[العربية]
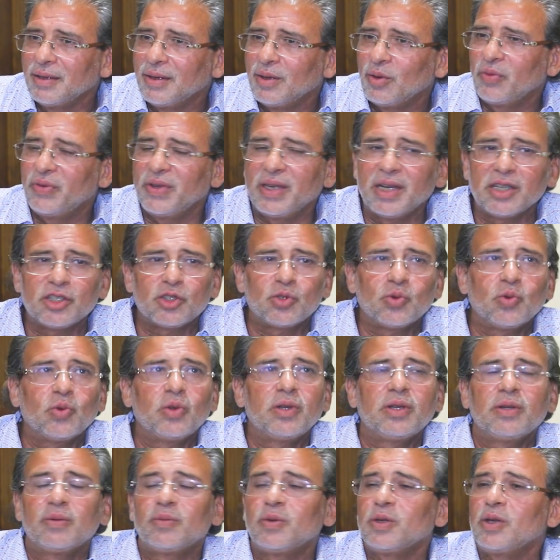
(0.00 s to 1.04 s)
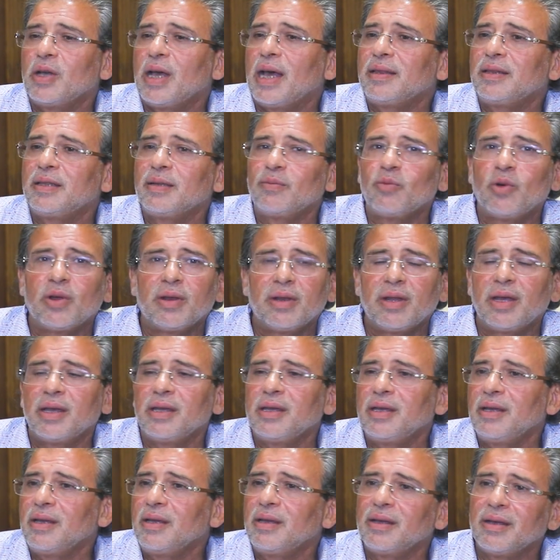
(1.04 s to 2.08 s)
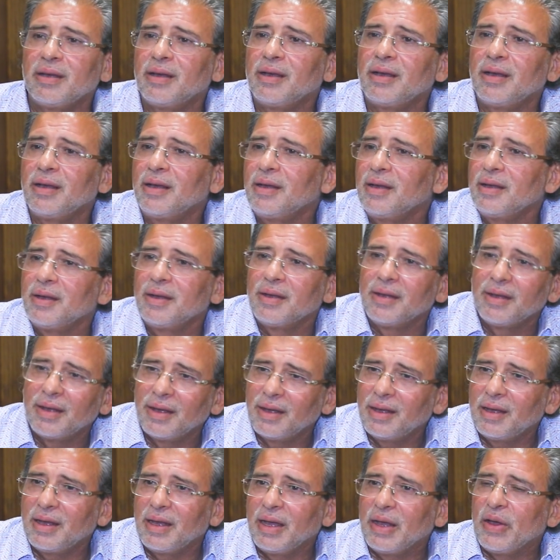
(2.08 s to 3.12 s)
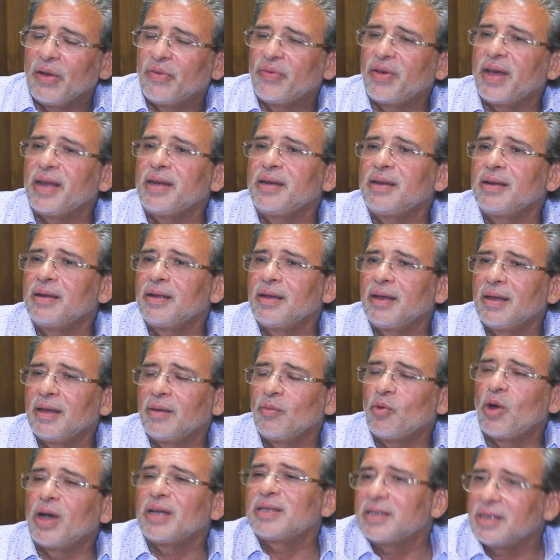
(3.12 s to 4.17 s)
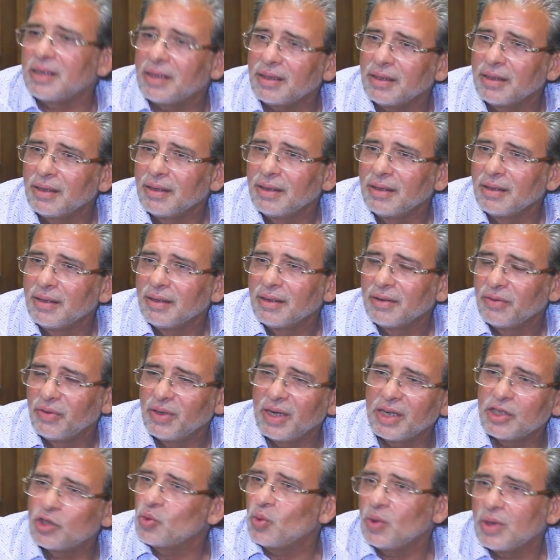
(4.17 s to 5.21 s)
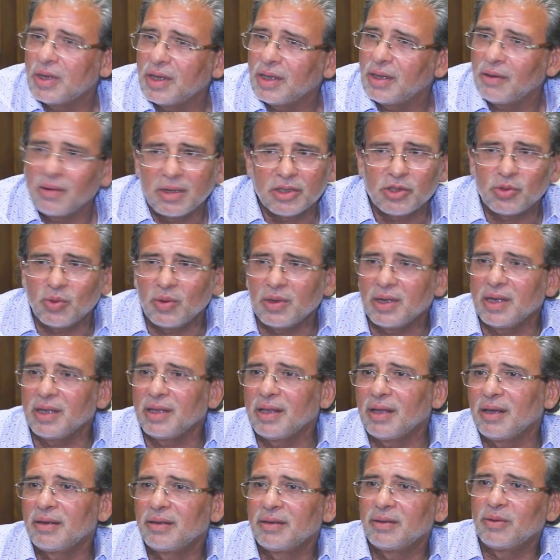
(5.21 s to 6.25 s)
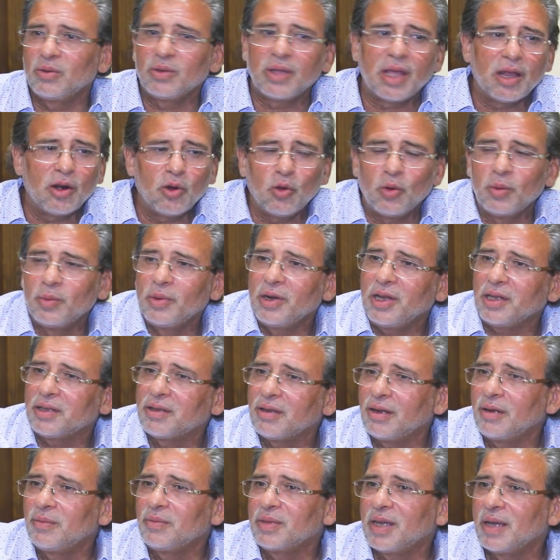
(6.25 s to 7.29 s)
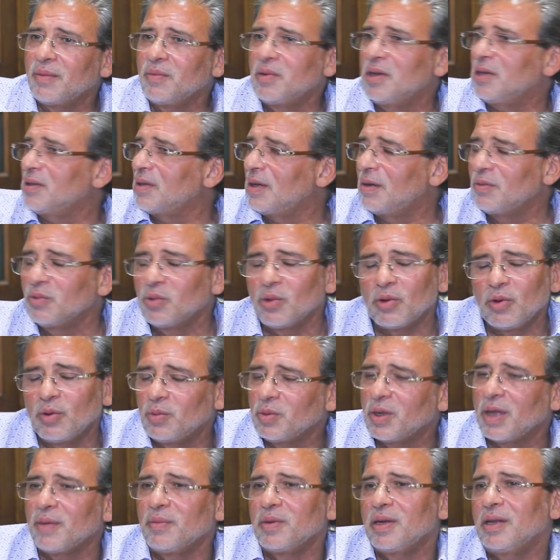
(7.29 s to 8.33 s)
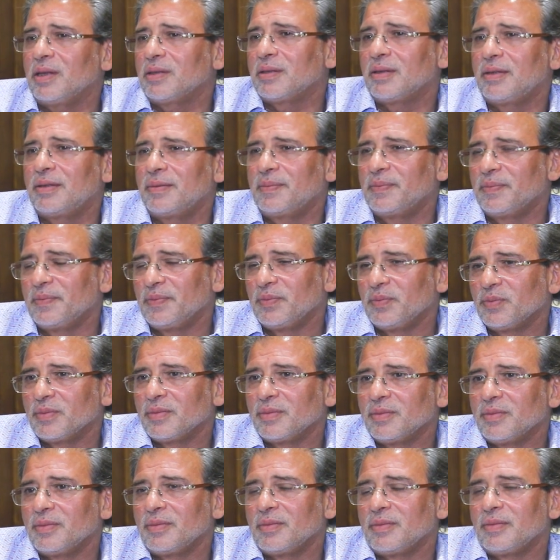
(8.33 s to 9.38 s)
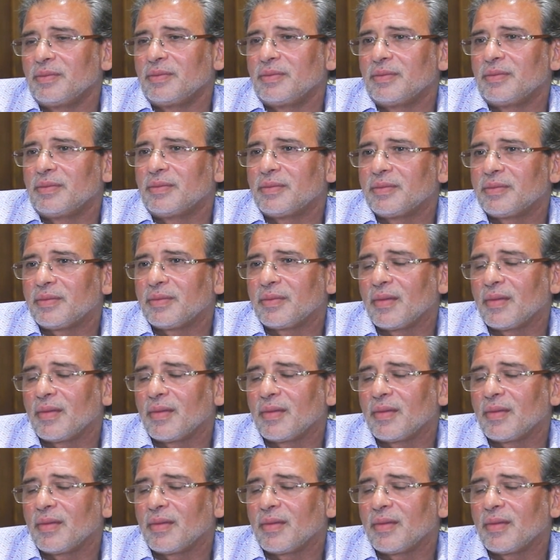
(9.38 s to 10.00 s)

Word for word: وفي ناس تقول لي بيقدم والله آه، آه، فن مؤثر في ناس تقول كده وناس تقول كده وده لهم الاحترام كامل الاحترام دول لهم كامل الاحترام آه،